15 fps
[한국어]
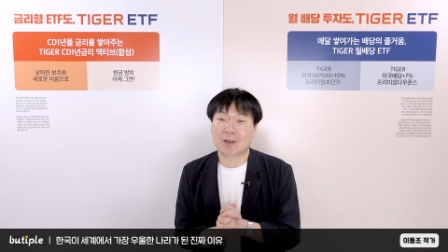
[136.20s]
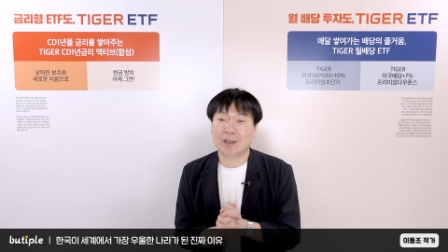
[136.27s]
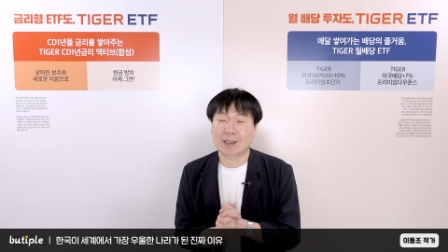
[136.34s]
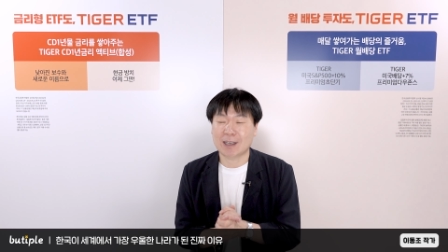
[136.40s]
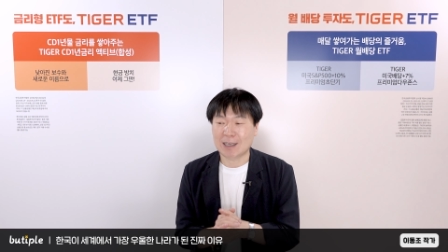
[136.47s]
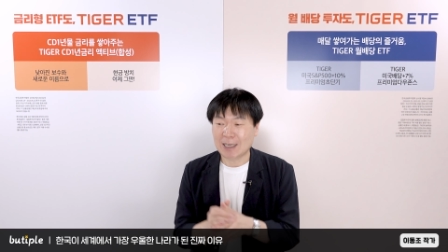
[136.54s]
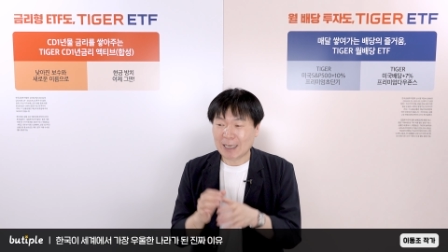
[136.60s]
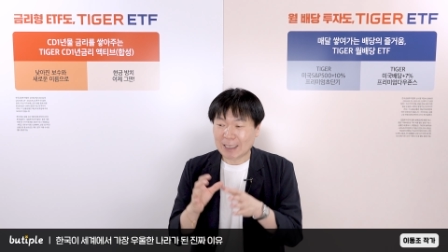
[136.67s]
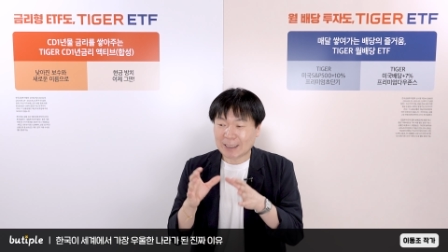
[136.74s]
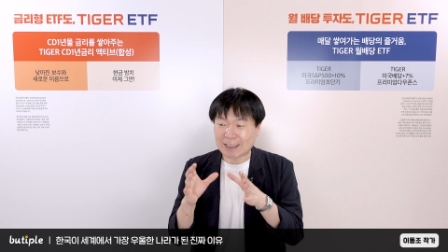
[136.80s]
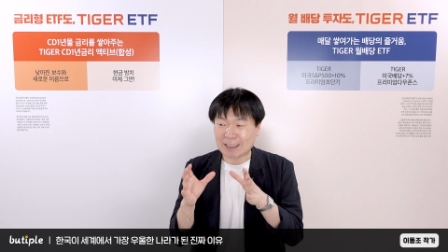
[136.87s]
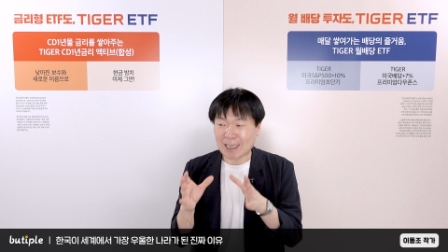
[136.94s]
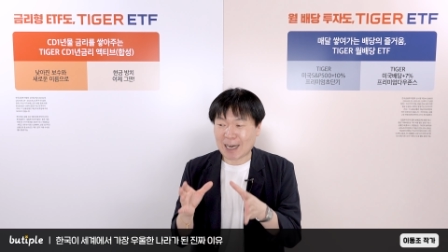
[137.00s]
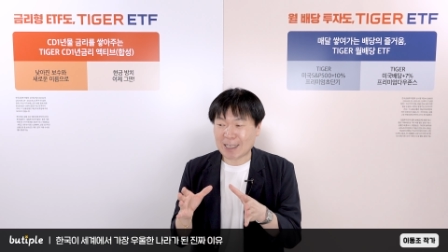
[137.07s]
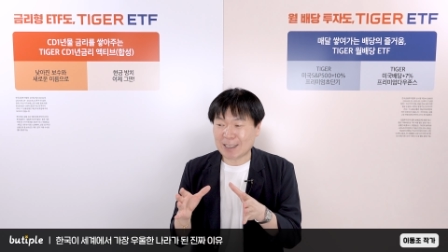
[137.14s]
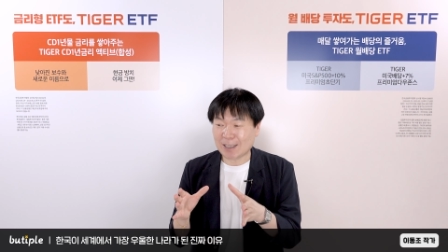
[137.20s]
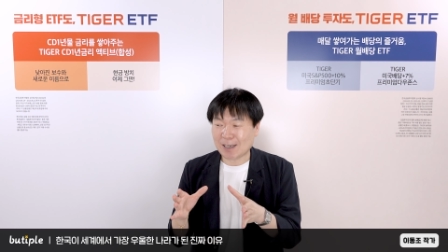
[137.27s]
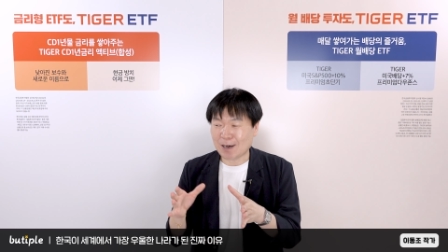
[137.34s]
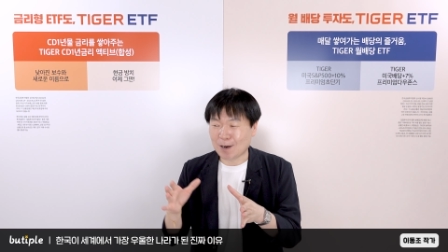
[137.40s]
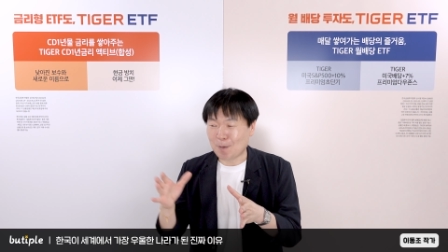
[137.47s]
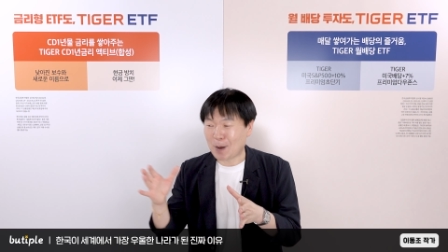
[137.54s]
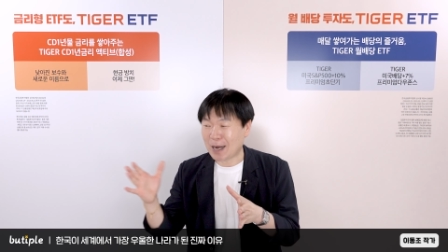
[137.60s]
그러니까
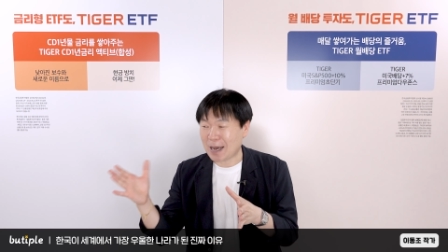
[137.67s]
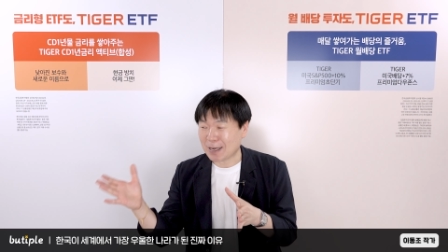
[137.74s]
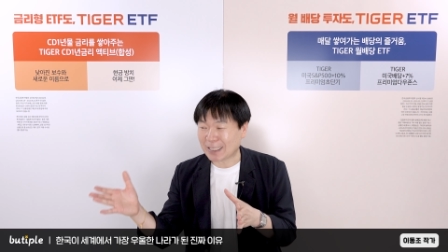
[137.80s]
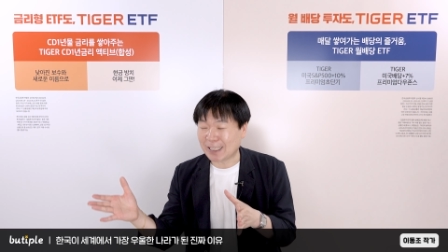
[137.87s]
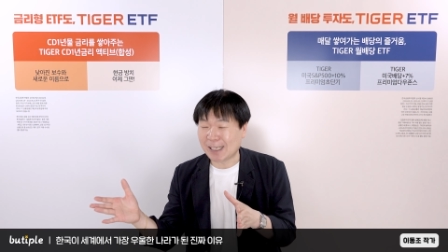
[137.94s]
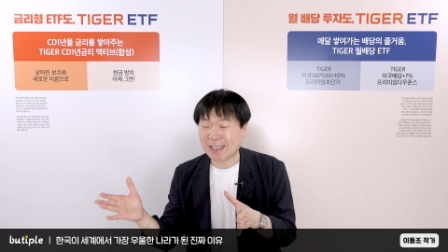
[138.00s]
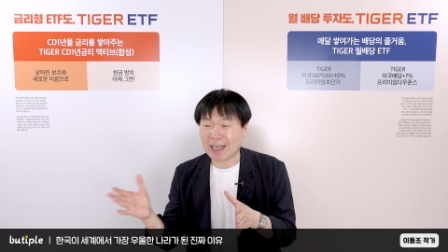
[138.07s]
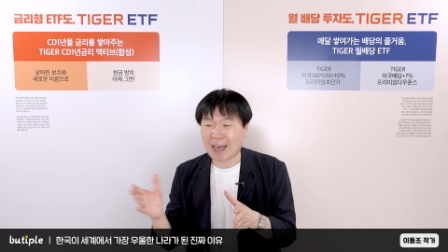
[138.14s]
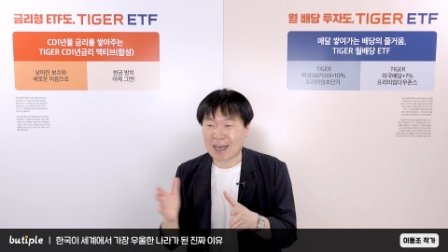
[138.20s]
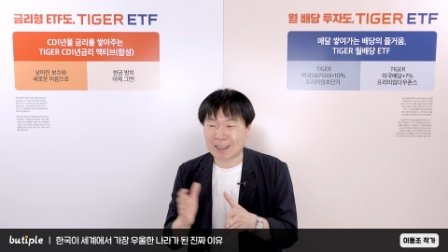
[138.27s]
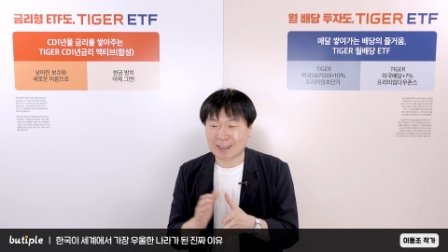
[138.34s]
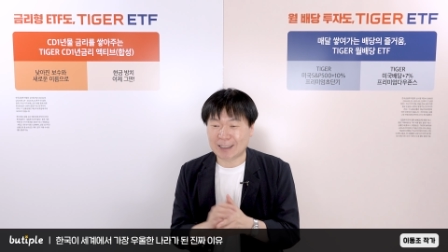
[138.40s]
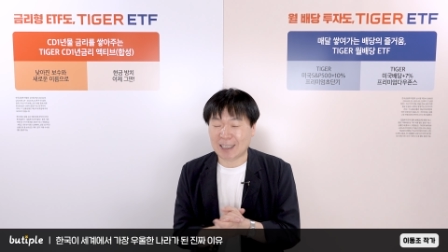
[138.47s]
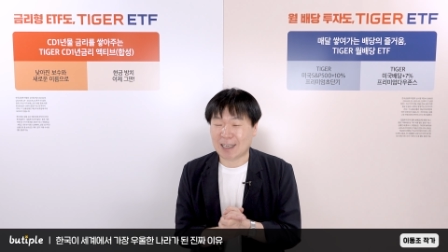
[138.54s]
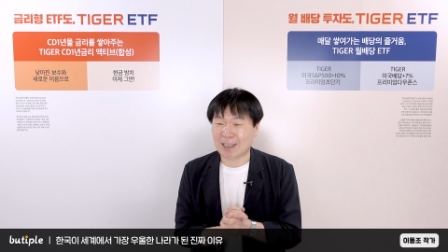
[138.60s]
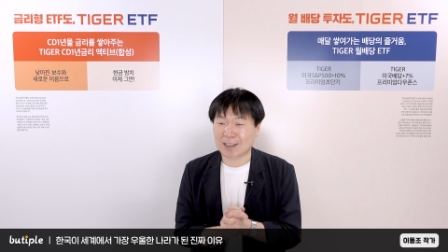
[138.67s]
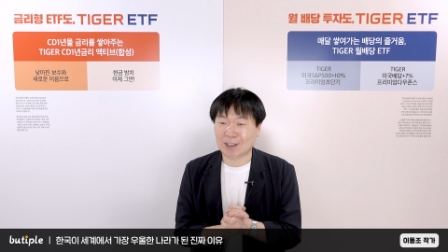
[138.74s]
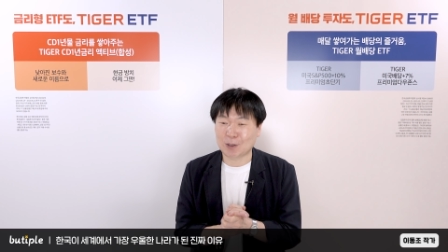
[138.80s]
시간을 얼마나 길게 하느냐,